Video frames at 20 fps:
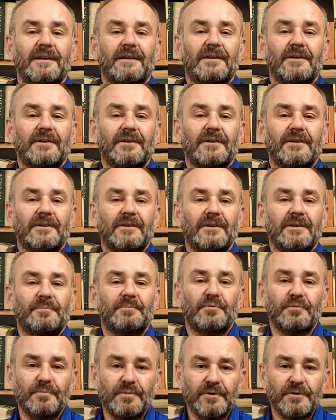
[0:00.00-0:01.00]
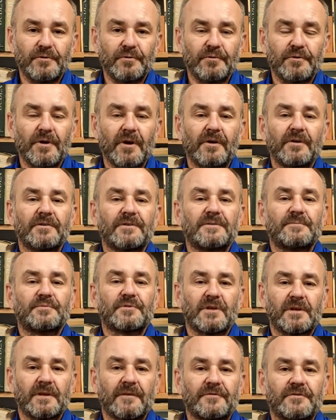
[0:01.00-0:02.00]
i publikując
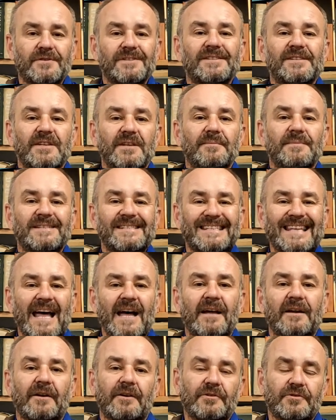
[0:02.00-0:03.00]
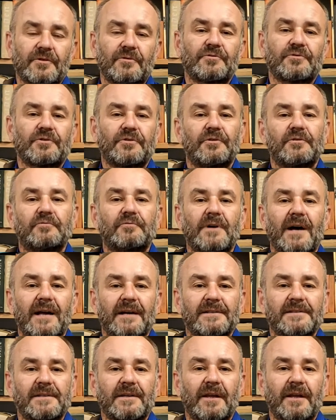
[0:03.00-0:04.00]
przede wszystkim stare książki
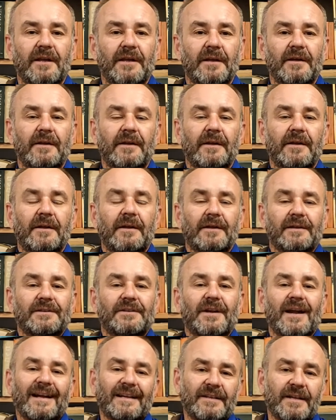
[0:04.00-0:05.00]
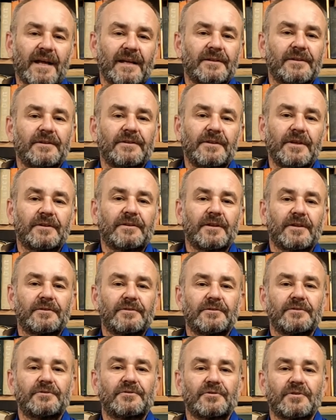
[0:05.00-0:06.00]
kucharskie, traktaty
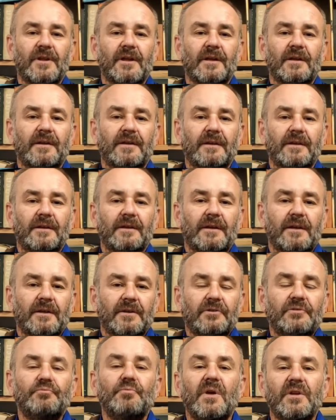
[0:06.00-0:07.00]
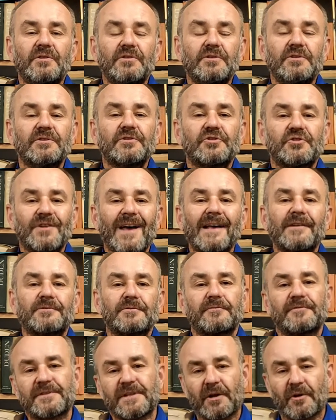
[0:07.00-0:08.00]
dietetyczne, i menu z
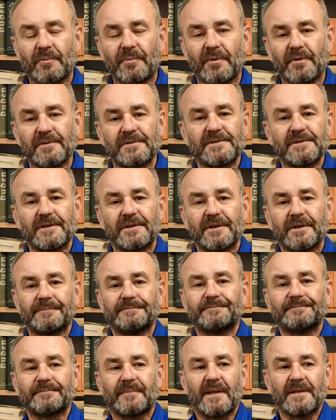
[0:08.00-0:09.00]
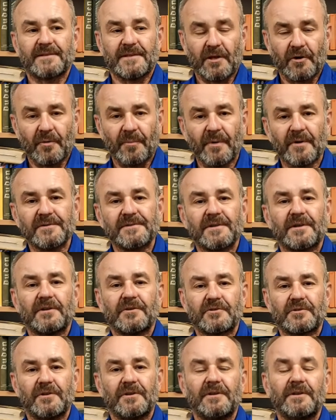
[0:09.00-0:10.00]
czasów staropolskich.
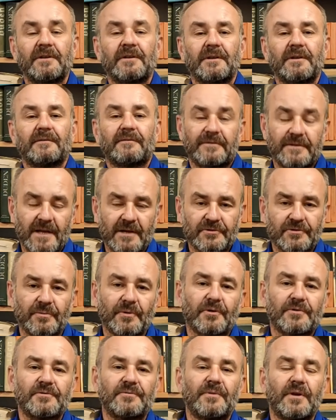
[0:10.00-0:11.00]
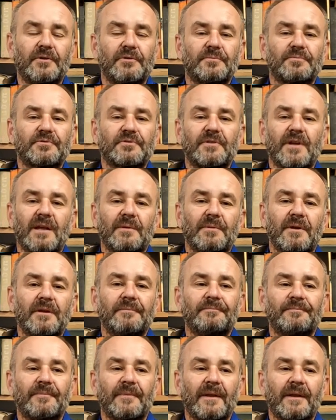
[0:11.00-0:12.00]
Staropolskich, czyli w naszym rozumieniu przynajmniej